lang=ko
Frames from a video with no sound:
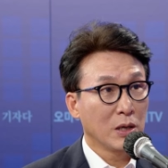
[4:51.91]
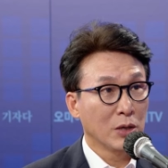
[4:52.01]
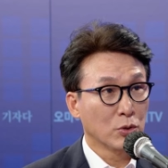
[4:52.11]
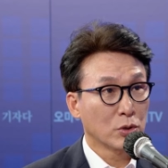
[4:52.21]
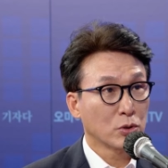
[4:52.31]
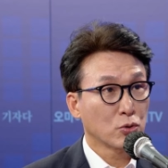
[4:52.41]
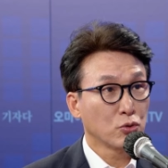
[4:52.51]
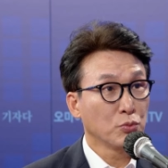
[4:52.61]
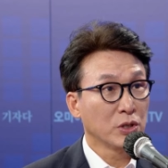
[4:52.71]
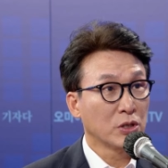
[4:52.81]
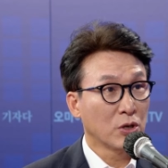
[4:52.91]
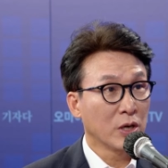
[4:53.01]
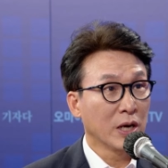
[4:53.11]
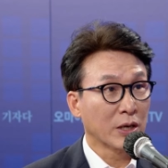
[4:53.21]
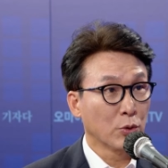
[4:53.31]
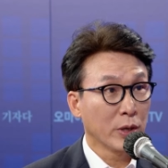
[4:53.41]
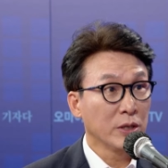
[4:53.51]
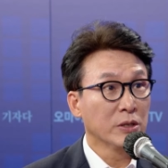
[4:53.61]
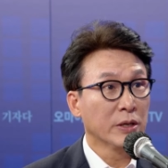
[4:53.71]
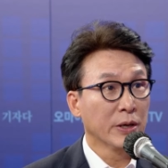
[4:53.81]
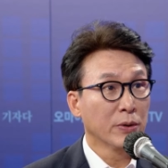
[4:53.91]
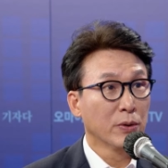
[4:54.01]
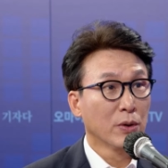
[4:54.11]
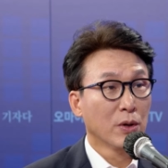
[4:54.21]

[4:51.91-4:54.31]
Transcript: 아주 아. 충분히 드러나기도 했는데요.